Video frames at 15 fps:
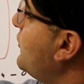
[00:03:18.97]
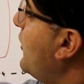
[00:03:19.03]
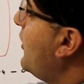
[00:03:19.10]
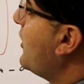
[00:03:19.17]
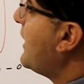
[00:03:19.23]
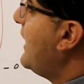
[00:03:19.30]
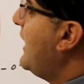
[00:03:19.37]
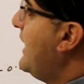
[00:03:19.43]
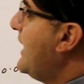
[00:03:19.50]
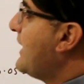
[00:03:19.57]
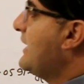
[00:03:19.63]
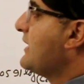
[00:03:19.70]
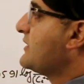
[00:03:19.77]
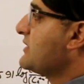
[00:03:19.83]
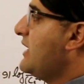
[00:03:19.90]
फोर एक
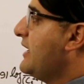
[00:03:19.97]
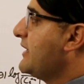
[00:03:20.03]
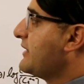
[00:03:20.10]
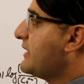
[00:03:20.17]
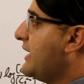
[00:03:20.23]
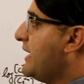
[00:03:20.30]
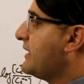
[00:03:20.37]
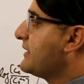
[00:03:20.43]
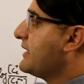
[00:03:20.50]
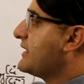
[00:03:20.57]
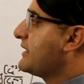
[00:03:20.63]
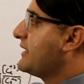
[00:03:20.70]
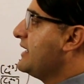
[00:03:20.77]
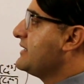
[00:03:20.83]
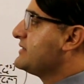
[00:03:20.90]
इलेक्ट्रॉन गेन
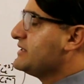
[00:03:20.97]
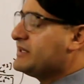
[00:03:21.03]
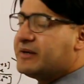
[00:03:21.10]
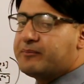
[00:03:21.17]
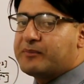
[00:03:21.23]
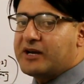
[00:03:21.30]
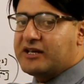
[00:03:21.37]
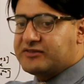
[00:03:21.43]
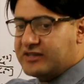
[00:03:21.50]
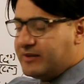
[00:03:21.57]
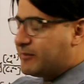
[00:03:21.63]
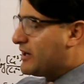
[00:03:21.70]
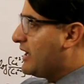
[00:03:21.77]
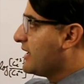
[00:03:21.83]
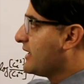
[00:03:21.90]
करके सीरियम प्लस थ्री
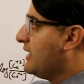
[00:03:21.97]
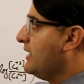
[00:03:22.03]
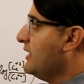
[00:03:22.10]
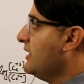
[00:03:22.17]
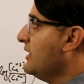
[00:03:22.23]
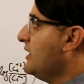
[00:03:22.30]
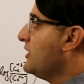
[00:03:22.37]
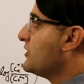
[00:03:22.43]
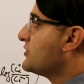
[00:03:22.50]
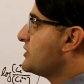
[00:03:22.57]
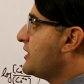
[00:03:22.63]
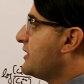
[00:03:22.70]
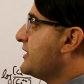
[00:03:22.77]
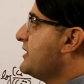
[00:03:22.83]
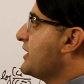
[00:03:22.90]
बनाएगा
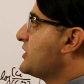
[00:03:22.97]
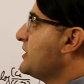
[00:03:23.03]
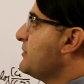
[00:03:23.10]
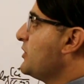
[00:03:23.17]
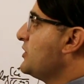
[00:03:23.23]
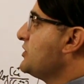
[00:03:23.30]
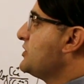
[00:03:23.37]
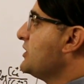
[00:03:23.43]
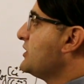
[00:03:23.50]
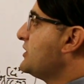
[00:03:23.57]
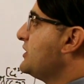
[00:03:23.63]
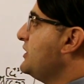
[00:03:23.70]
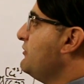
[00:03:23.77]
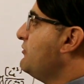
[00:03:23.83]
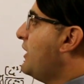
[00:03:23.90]
स्टैंडर्ड रिडक्शन पोटेंशियल
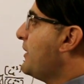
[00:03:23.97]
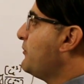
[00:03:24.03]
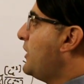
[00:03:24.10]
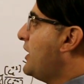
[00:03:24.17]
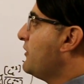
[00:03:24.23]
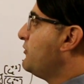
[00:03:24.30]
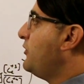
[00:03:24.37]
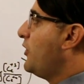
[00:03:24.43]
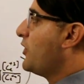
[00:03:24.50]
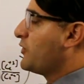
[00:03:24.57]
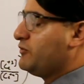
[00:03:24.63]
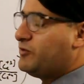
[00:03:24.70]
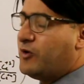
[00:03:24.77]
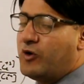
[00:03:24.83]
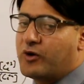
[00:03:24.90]
थी वन पॉइंट फोर
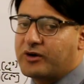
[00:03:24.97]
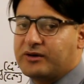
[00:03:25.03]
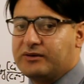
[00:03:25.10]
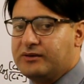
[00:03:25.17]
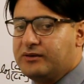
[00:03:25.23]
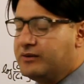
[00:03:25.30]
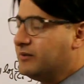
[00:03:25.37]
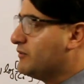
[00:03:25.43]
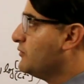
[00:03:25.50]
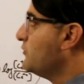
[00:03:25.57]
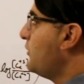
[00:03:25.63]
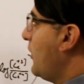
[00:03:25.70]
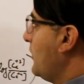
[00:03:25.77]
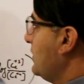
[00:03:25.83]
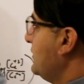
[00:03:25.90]
फोर
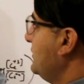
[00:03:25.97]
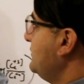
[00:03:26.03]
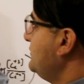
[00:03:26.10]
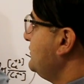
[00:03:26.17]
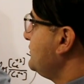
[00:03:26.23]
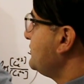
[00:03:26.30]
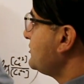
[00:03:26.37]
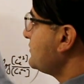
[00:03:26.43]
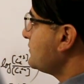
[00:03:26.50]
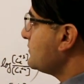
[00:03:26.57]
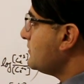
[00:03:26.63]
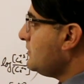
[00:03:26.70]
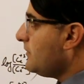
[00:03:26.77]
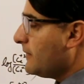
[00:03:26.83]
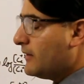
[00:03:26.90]
वोल्ट
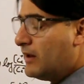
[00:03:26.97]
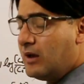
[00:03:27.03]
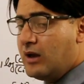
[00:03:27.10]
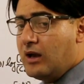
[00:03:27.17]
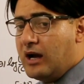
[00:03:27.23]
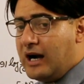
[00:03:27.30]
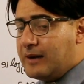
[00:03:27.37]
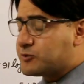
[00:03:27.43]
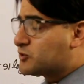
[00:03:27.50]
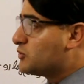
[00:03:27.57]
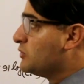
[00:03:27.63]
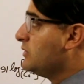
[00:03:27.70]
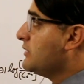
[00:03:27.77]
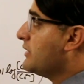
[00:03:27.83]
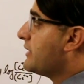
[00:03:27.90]
अब
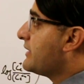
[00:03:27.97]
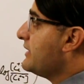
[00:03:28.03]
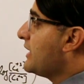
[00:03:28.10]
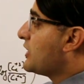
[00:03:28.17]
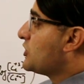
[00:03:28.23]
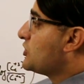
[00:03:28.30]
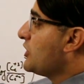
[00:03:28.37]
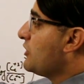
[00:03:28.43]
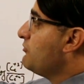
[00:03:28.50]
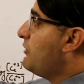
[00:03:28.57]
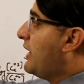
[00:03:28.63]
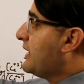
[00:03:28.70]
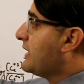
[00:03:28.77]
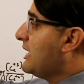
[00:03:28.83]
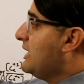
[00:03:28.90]
स्टूडेंट रिएक्शन
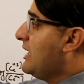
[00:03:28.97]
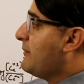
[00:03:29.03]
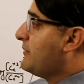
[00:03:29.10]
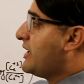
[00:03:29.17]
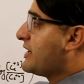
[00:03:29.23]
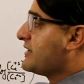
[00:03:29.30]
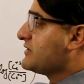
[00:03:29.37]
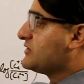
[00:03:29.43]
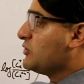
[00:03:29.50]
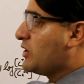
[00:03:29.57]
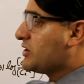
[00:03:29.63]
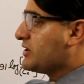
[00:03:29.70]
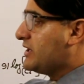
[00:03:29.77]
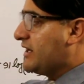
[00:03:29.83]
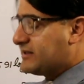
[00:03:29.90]
वन के लिए हम नर्नस्ट
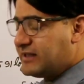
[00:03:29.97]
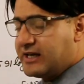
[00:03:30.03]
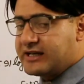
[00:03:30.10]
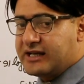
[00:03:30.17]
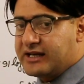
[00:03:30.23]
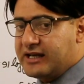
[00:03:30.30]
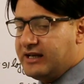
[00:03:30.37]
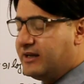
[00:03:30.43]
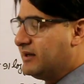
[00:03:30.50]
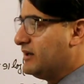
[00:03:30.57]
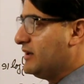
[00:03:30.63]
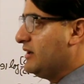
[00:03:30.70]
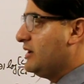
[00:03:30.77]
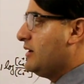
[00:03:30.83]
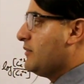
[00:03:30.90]
इक्वेशन ऐसे लिखेंगे
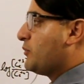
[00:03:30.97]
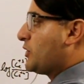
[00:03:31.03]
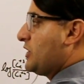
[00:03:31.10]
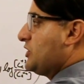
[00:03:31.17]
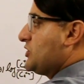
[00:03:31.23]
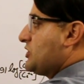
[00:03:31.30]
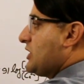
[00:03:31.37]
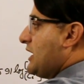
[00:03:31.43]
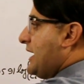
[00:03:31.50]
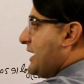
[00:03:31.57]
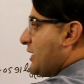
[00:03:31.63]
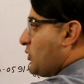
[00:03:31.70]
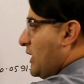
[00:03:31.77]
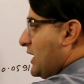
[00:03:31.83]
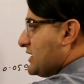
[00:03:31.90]
पोटेंशियल एट
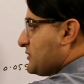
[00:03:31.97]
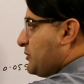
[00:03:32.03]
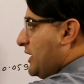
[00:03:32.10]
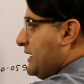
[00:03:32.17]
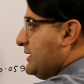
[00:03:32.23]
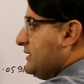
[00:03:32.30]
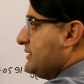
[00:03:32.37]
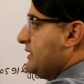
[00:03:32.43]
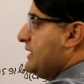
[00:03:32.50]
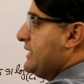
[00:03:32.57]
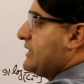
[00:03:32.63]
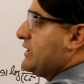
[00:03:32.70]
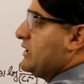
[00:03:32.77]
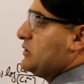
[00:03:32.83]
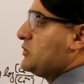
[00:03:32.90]
एक्वेलेंस पॉइंट
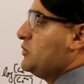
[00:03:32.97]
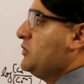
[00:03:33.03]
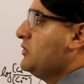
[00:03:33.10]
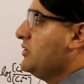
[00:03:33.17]
इक्वल टू